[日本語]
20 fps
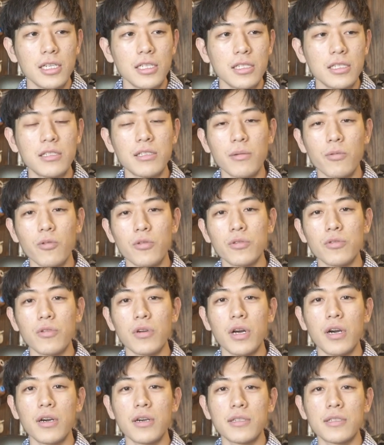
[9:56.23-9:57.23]
実は僕の
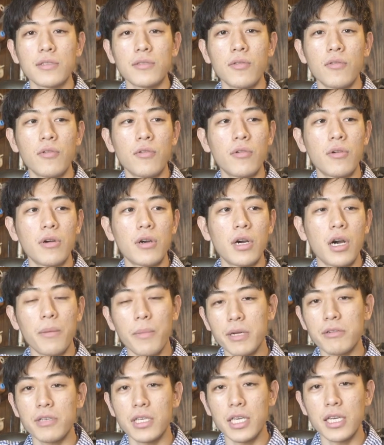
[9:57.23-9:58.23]
革靴の
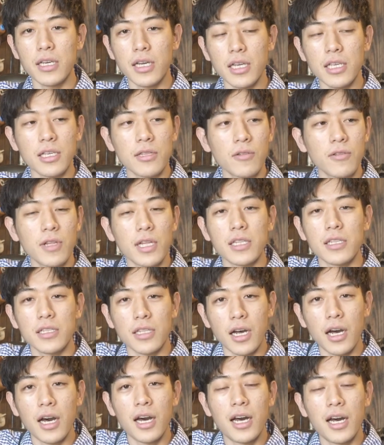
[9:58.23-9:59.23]
ハマるきっかけとなっ
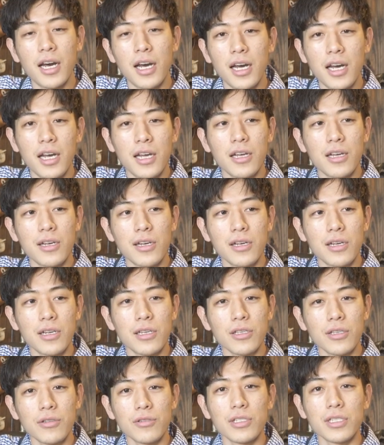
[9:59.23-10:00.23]
た
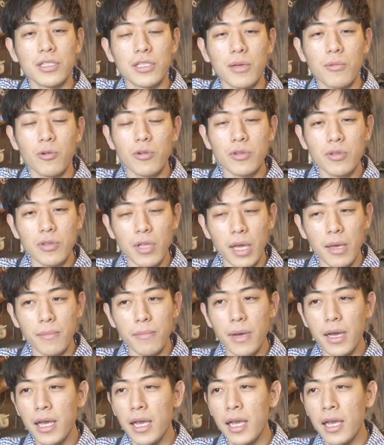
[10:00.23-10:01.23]
友人で、僕のね
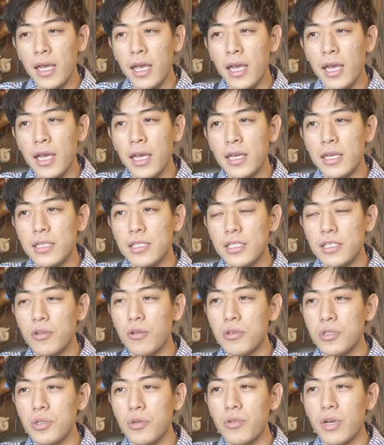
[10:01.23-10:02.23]
前自己
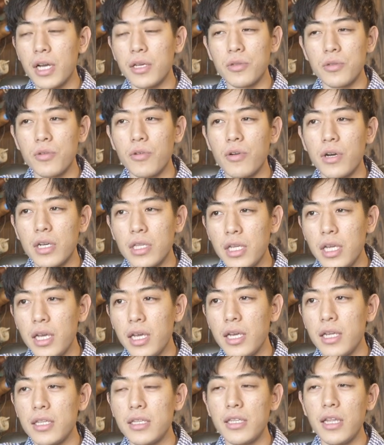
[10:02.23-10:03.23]
紹介の動
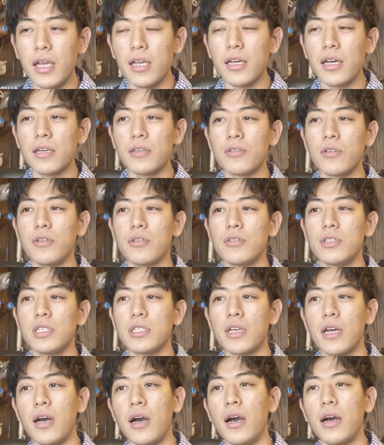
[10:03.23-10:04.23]
で大学の友
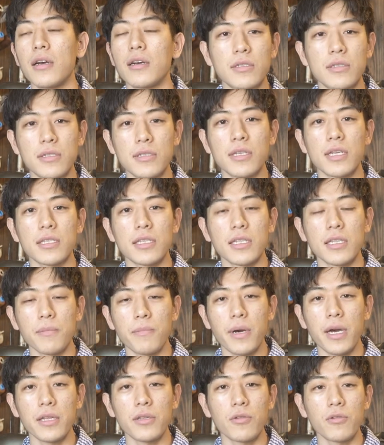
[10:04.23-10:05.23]
人が靴屋さんで
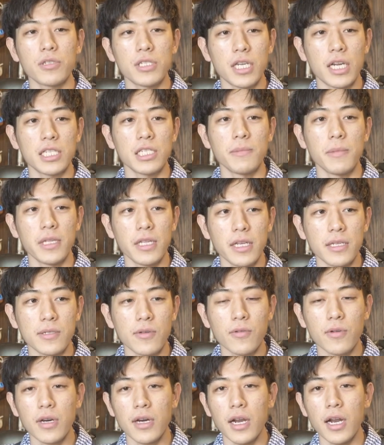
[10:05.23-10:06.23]
バイトをし始めて、
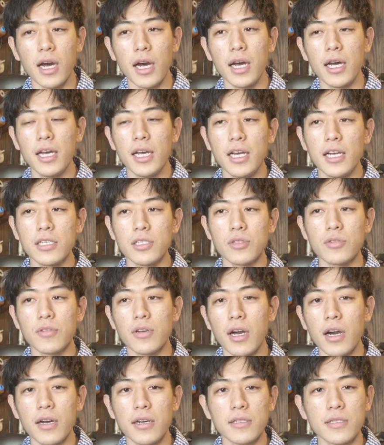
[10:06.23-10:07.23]
そこからちょっと
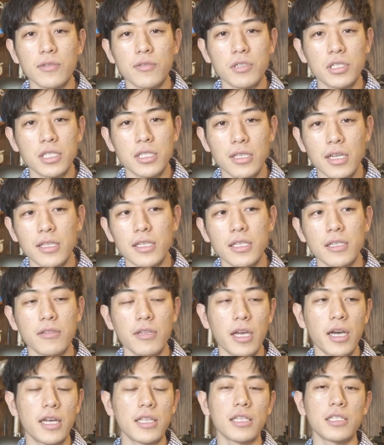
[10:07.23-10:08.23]
革靴を知ったっていう
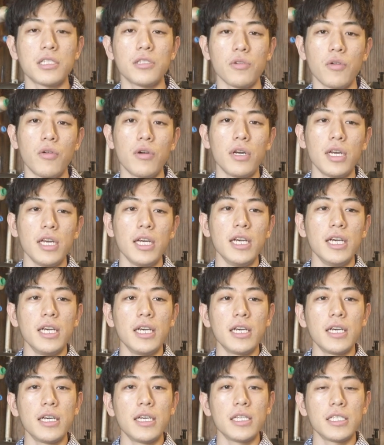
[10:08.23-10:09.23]
ね話を
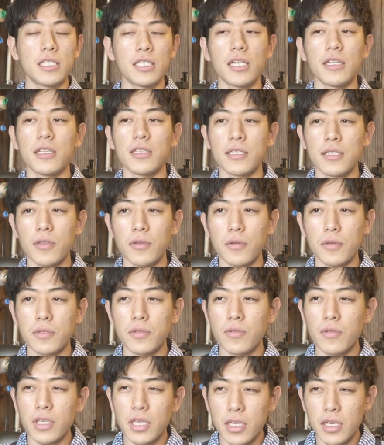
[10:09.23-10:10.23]
したんですけど、
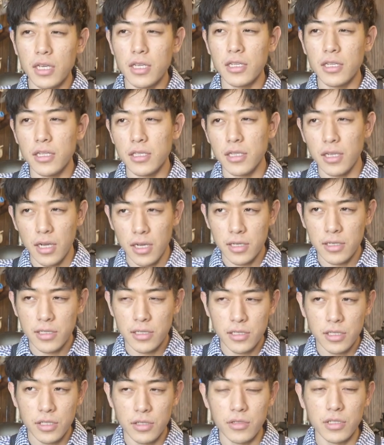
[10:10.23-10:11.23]
そのきっかけになった
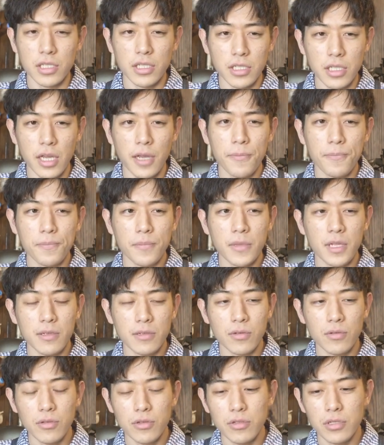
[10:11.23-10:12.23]
友人で、
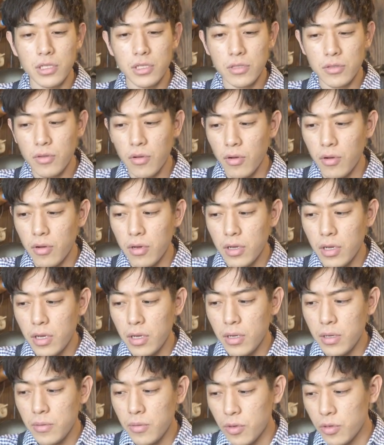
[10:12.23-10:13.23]
その友人と
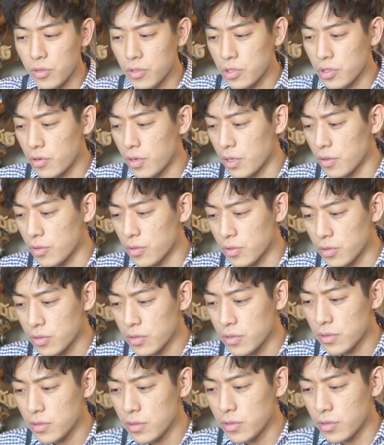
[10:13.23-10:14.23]
僕の小学校
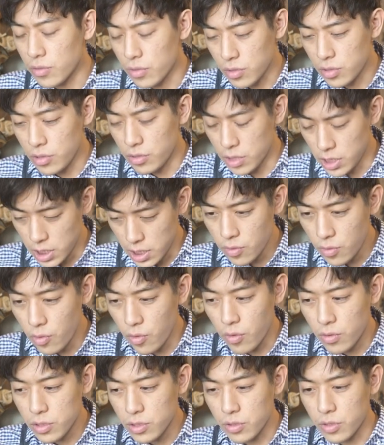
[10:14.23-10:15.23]
の友人
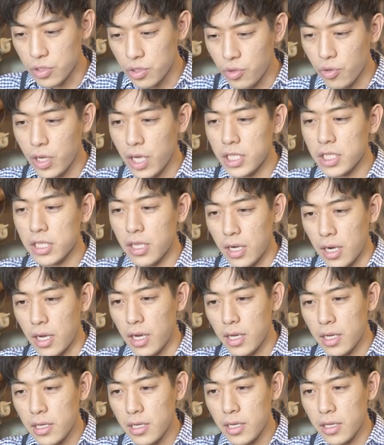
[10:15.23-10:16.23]
をちょっと紹介した
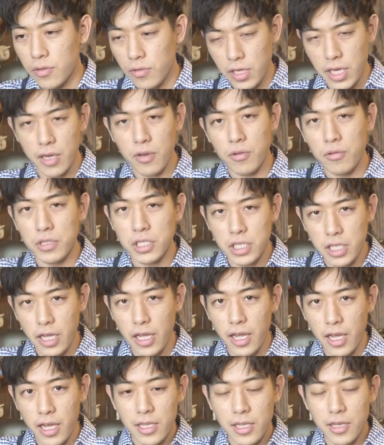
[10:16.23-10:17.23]
ら結婚し
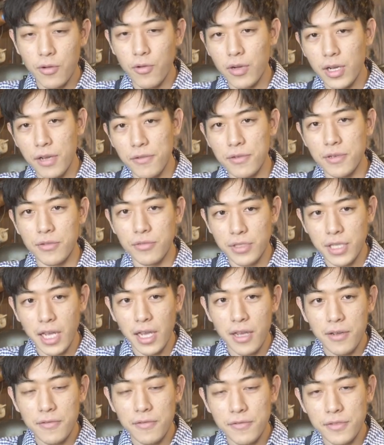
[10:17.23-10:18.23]
て、で今回夫婦で
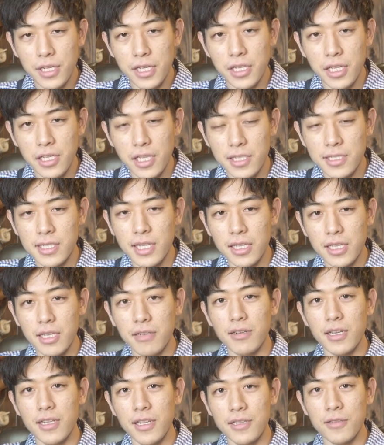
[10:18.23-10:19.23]
ふたりで手伝って
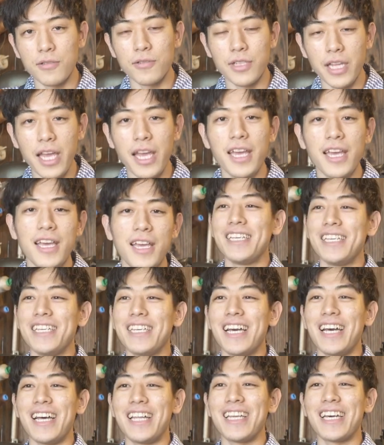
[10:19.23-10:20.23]
くれたというね。
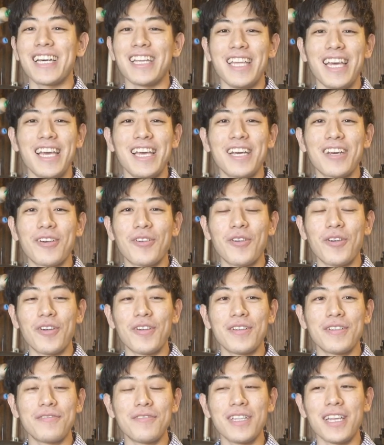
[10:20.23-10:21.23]
いやーなんかねこ
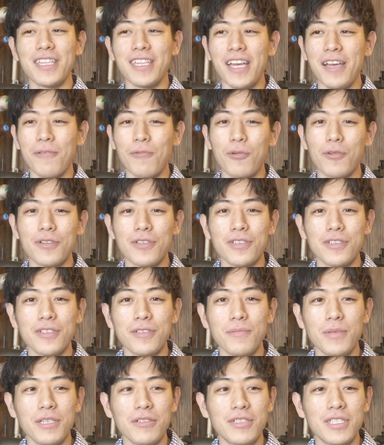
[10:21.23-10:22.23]
う普段ね僕
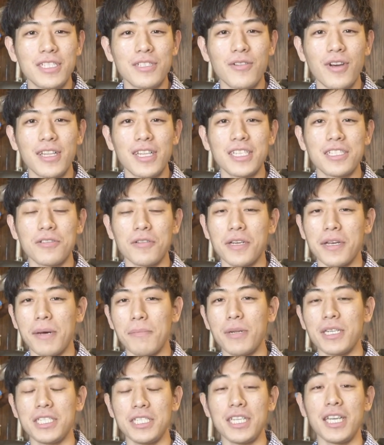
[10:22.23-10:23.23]
身内の話とかあ
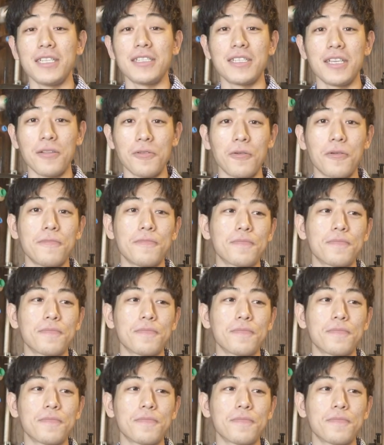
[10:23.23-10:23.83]
んまりしないですけど、